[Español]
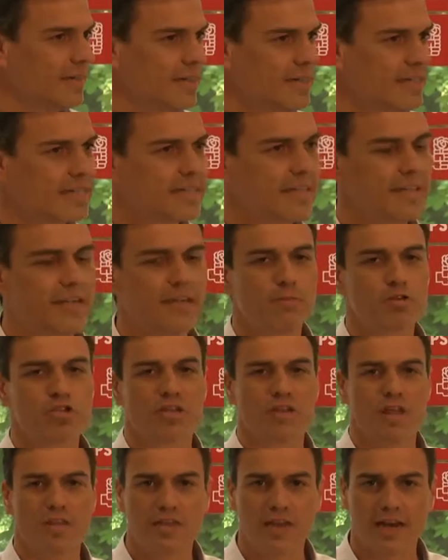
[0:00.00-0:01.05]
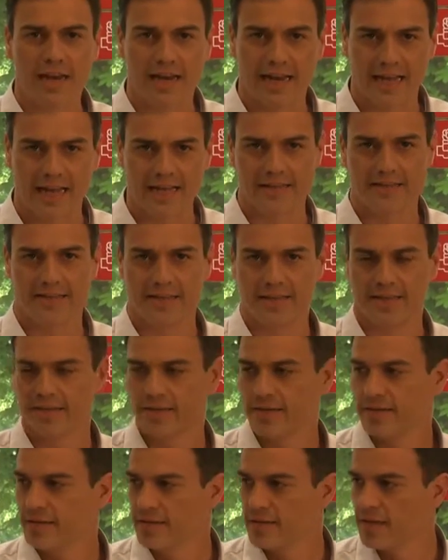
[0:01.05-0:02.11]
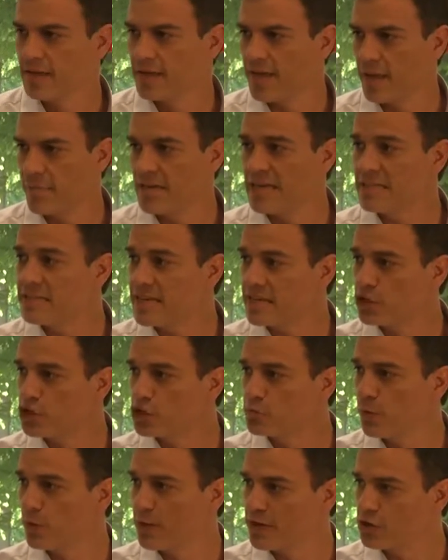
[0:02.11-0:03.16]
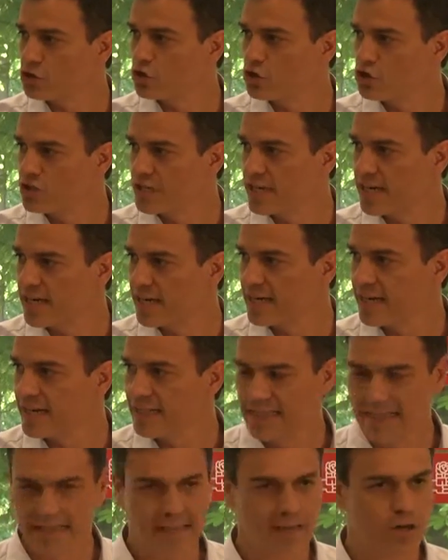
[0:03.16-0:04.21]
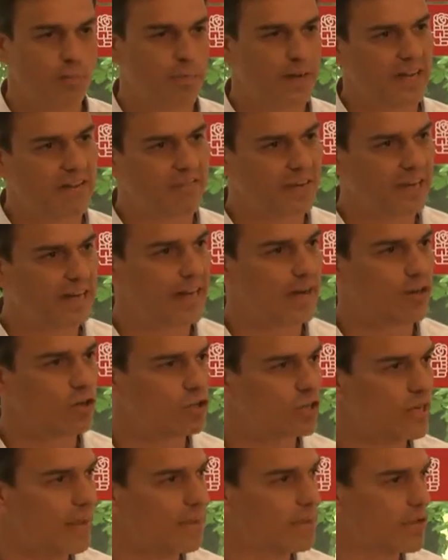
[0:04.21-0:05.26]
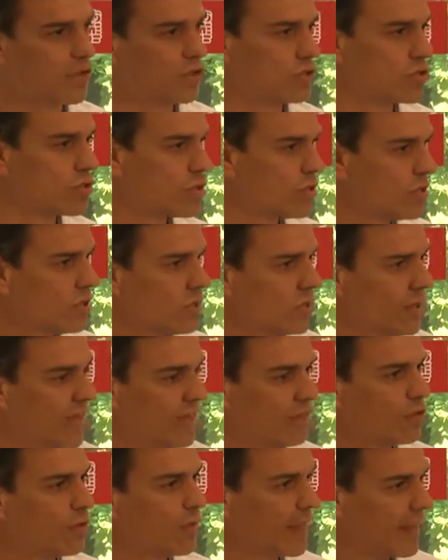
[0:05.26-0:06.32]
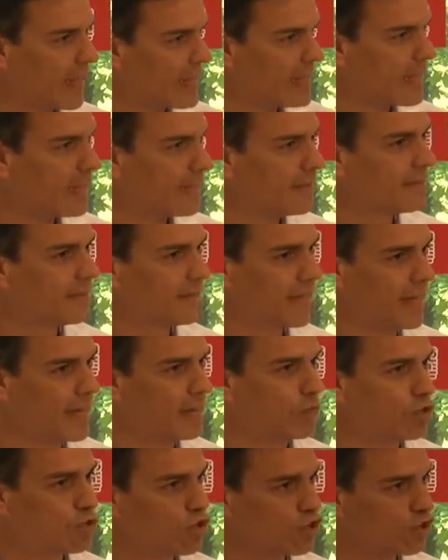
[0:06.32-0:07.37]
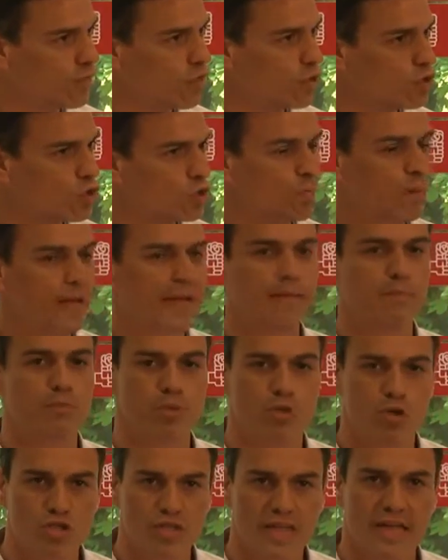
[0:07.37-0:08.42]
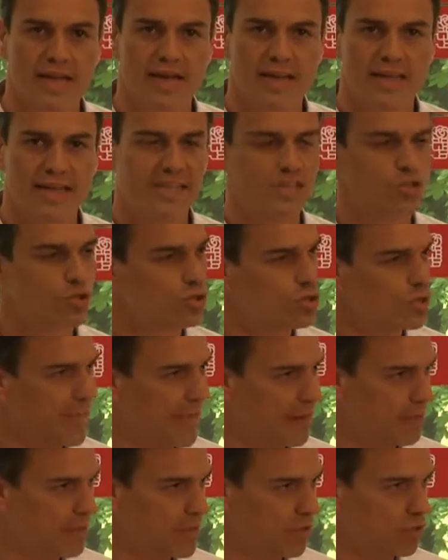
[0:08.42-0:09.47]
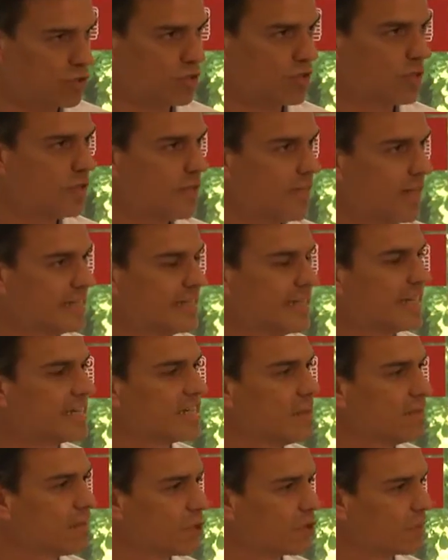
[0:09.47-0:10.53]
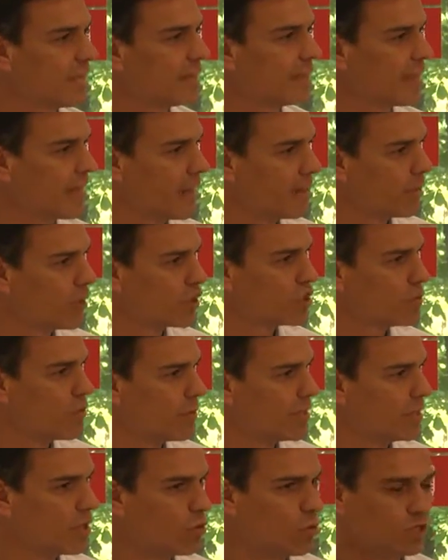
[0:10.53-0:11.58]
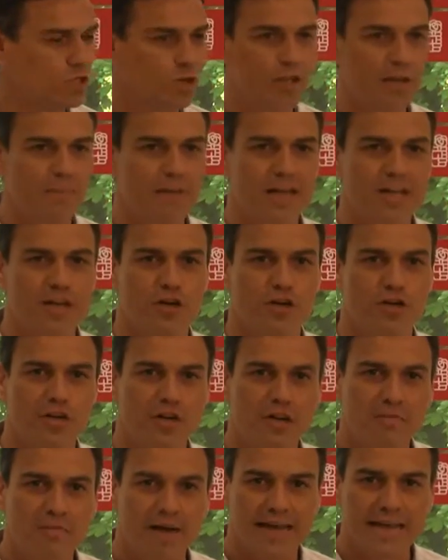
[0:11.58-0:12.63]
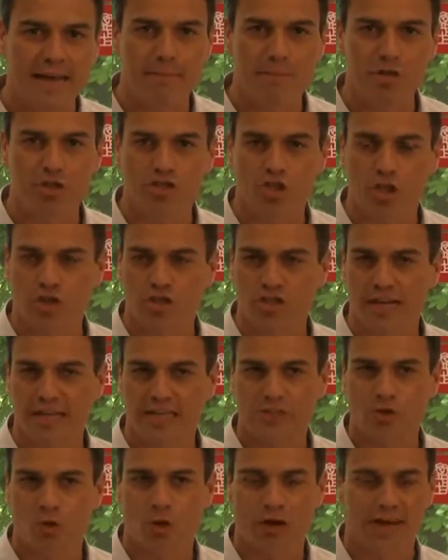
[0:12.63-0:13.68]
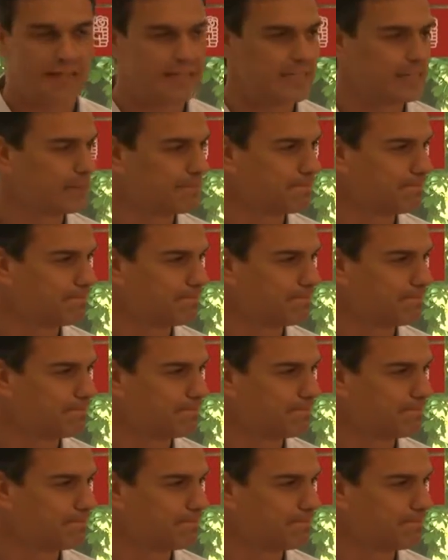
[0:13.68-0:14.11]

Y es que tenemos que decirle a la gente que mientras los poderosos tienen el dinero para frenar los cambios, la ciudadanía tenemos los votos para impulsar esos cambios. Así que es importante que el próximo 24 de mayo vayamos todos a las urnas